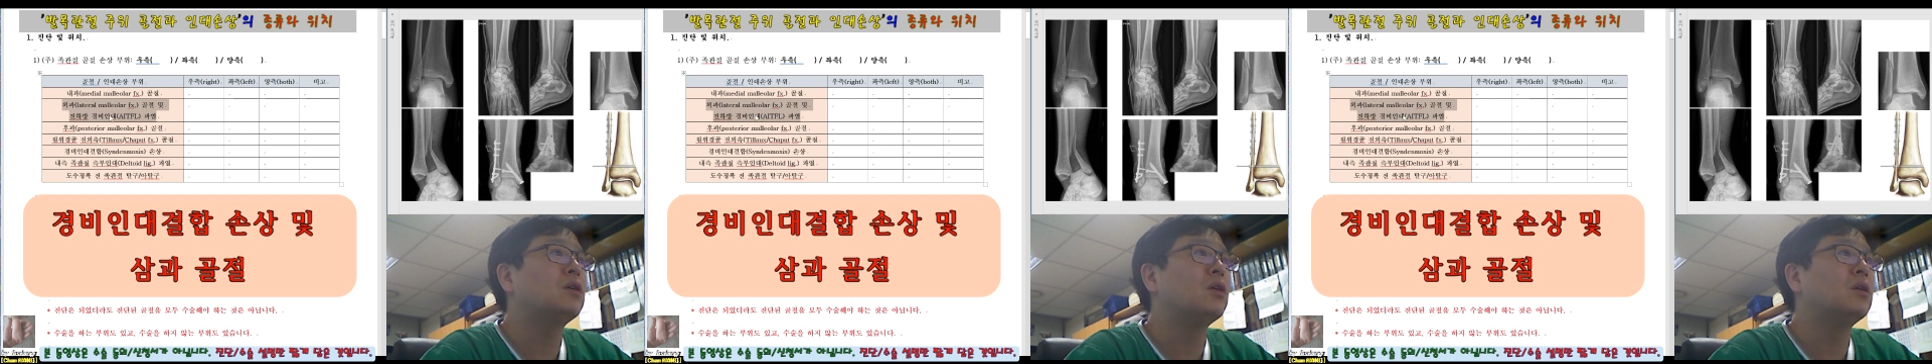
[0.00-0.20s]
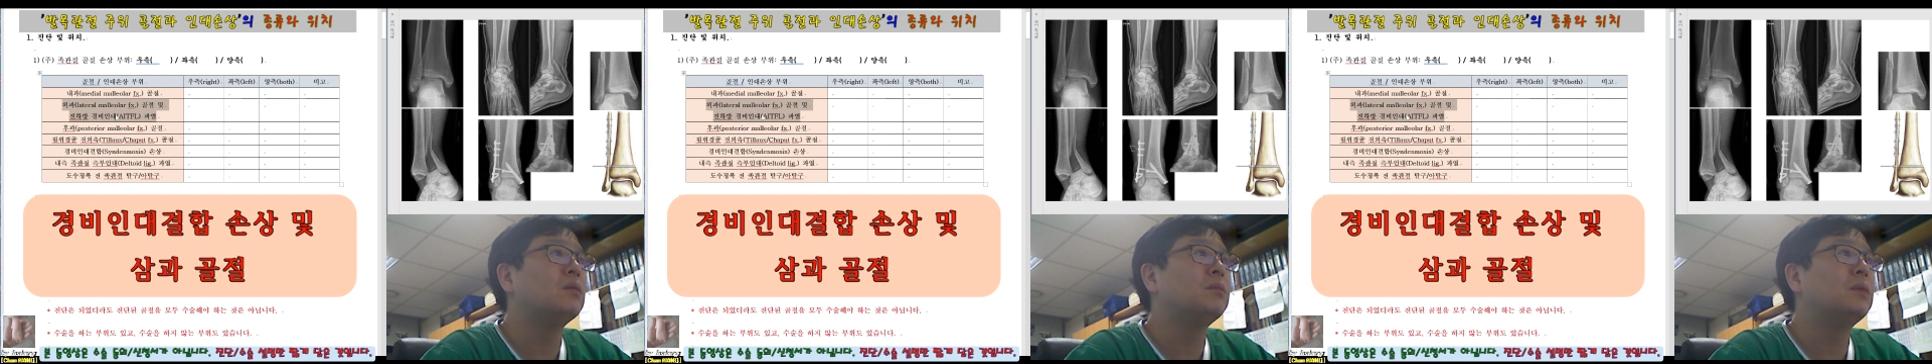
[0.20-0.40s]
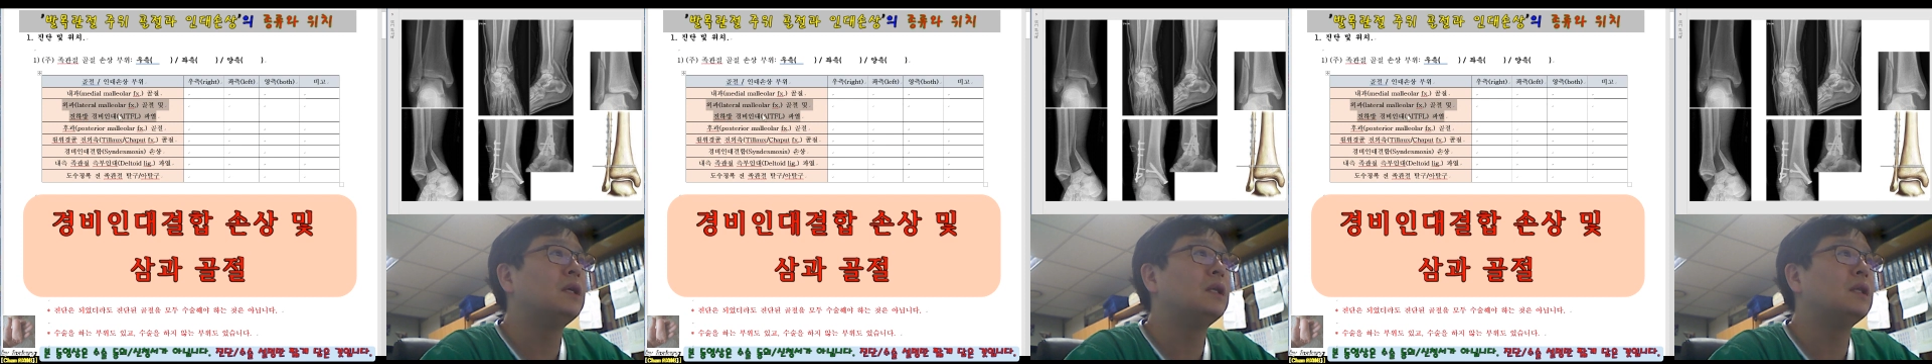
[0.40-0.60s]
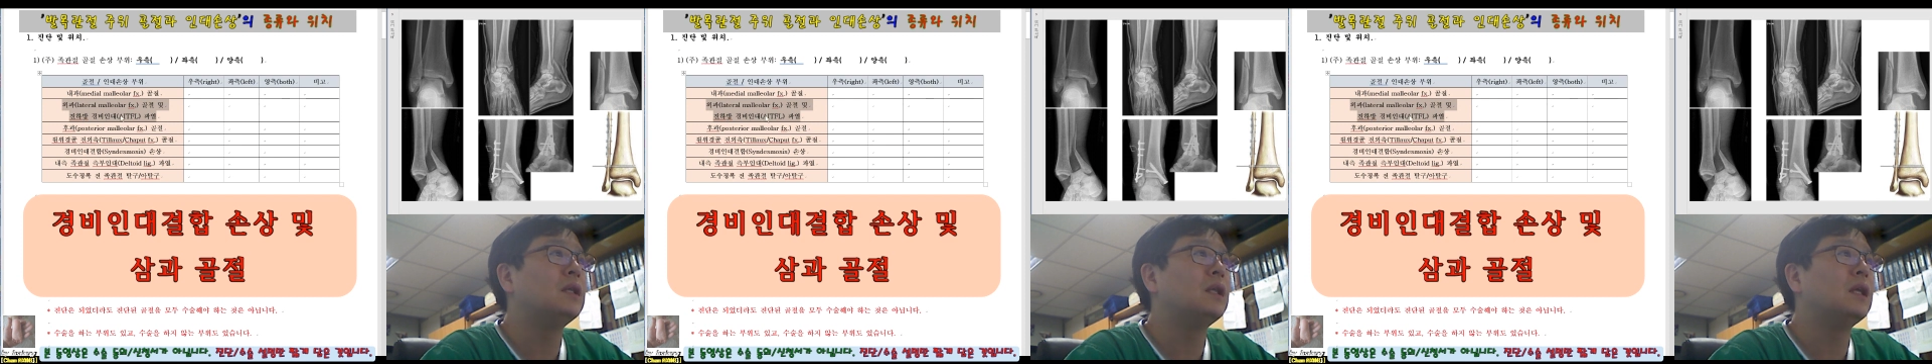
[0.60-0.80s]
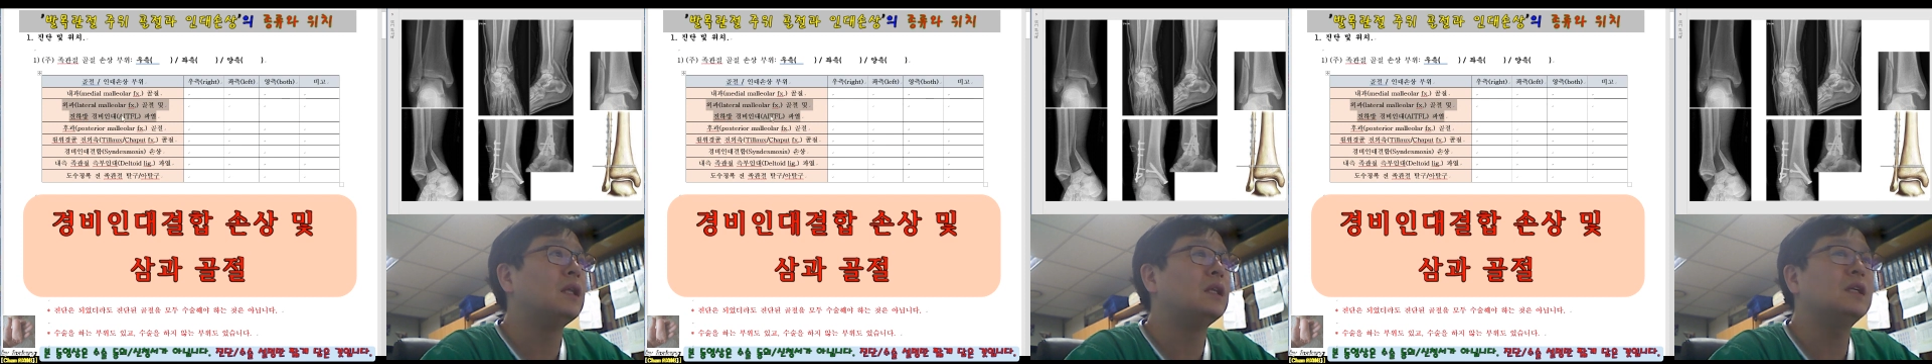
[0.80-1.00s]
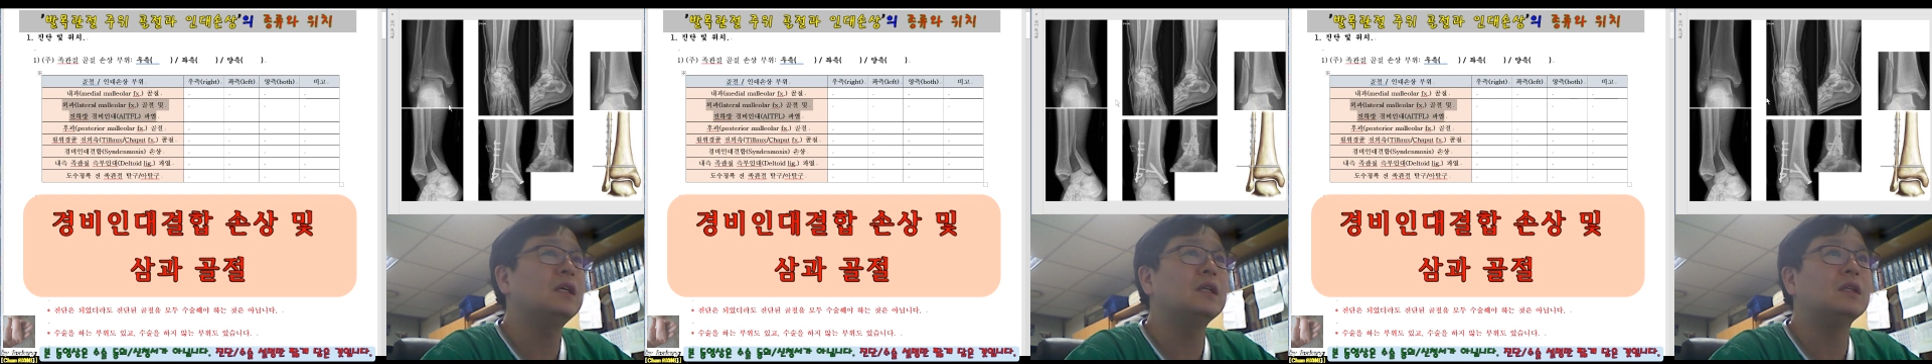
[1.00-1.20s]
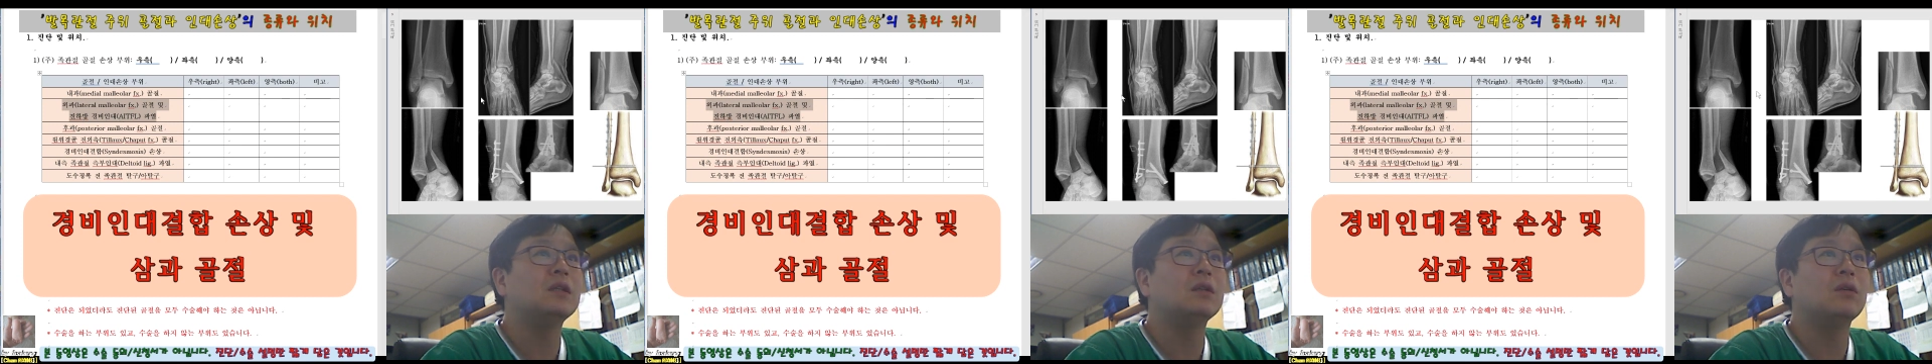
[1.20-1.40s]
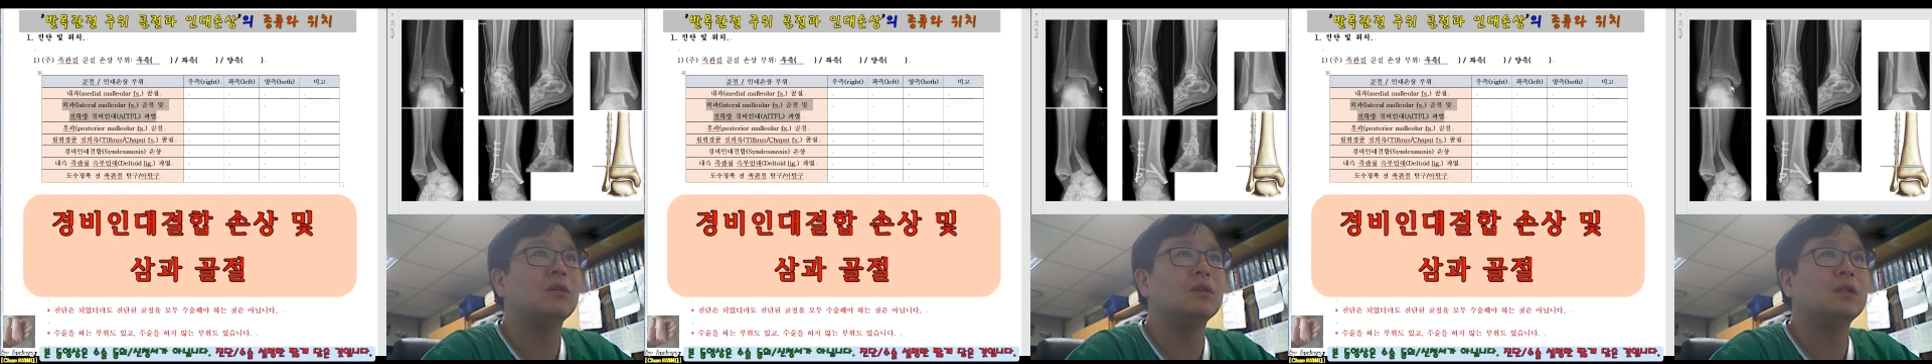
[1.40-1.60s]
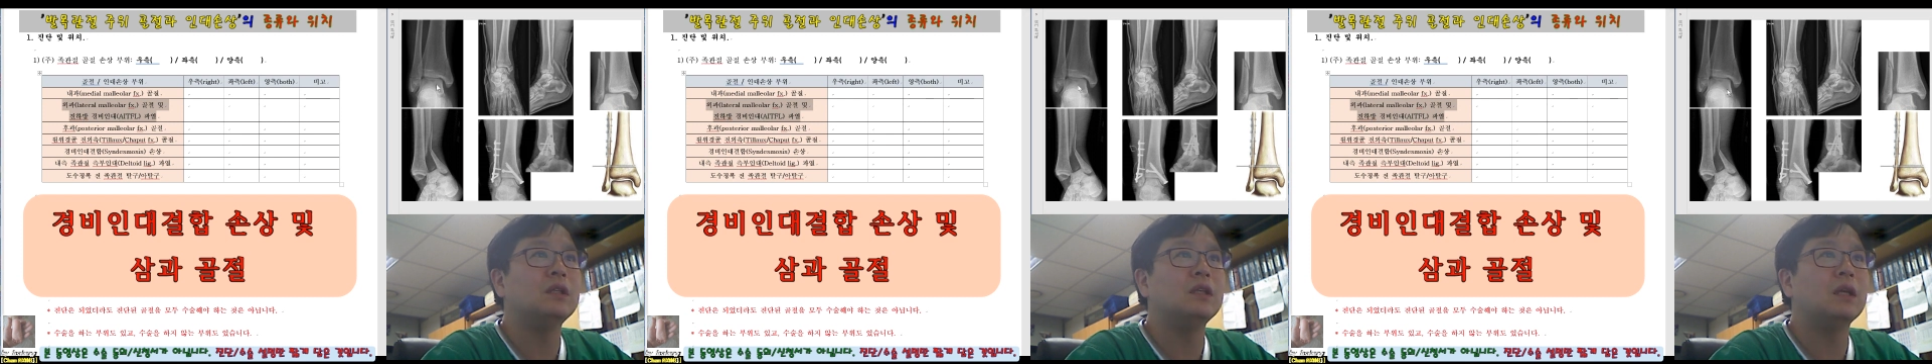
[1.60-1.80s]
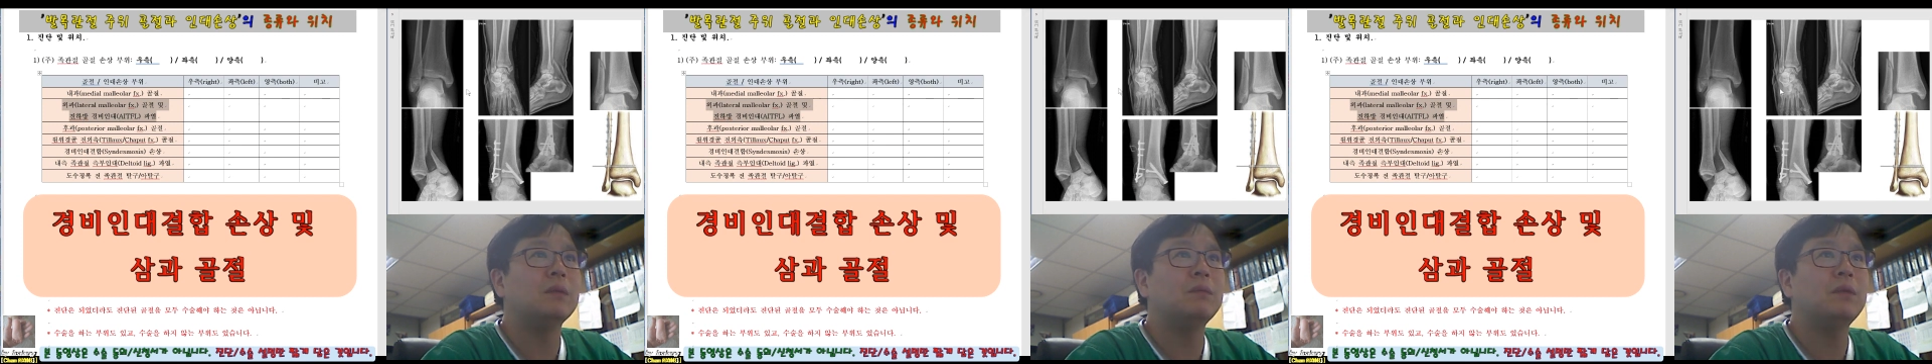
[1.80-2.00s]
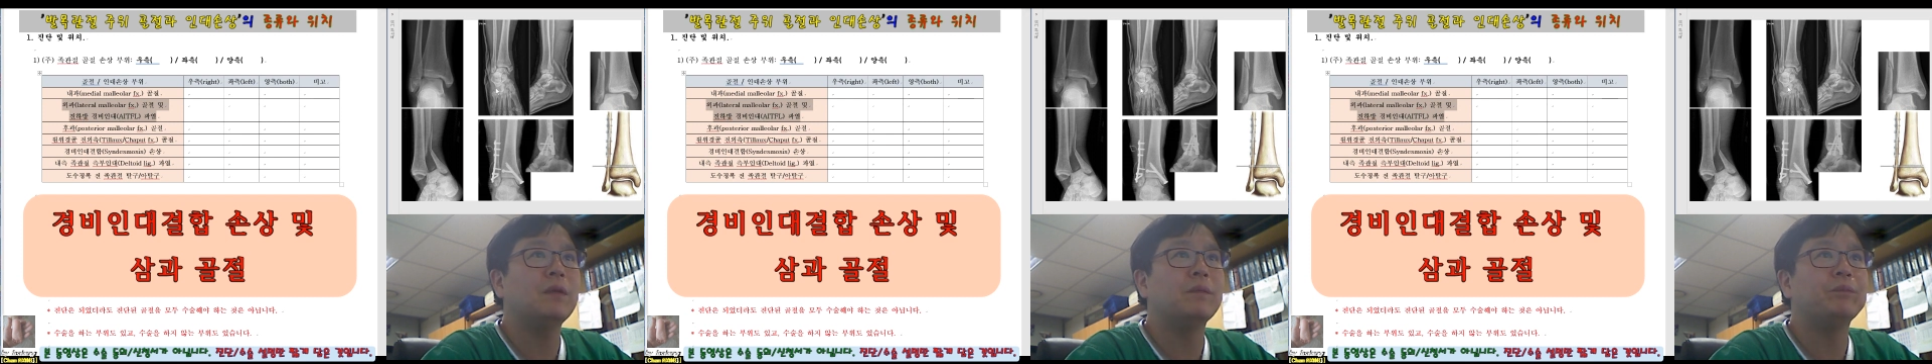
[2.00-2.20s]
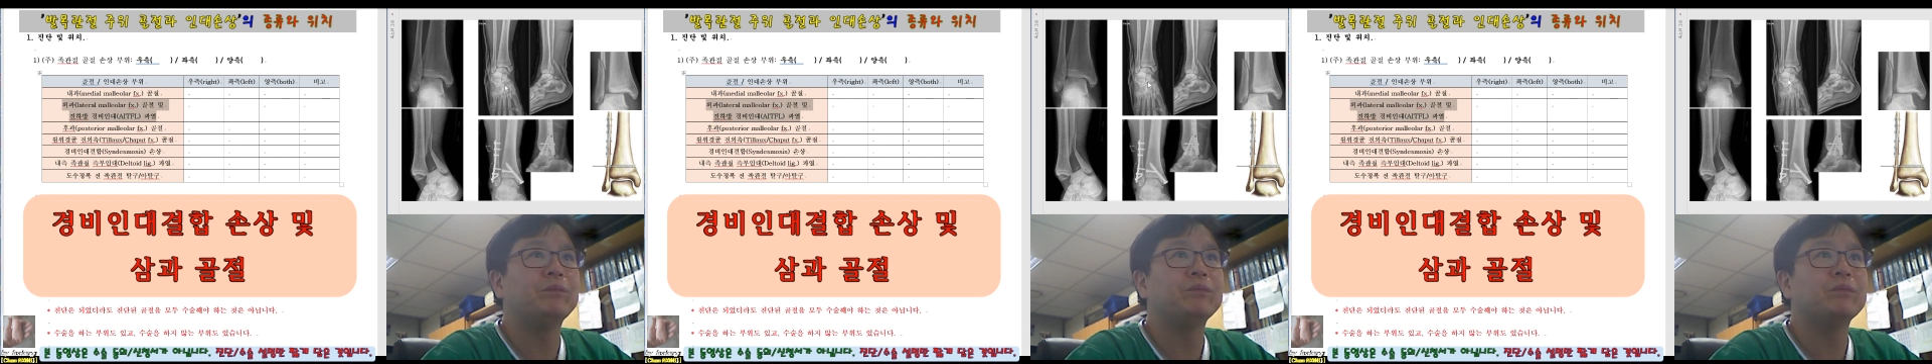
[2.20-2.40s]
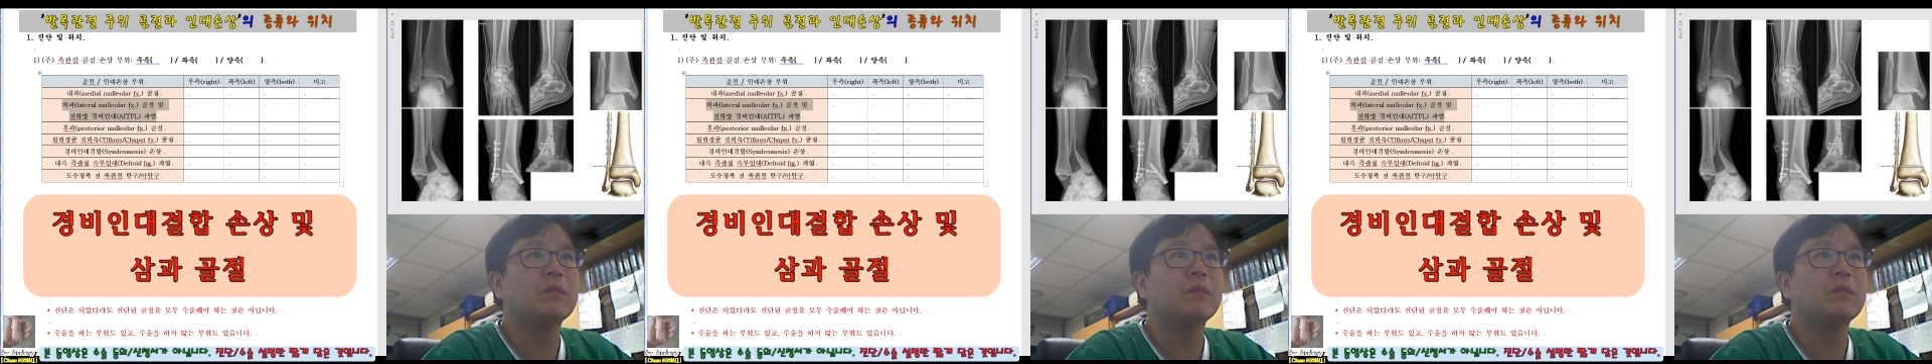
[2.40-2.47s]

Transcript: 경비인대는 어디냐면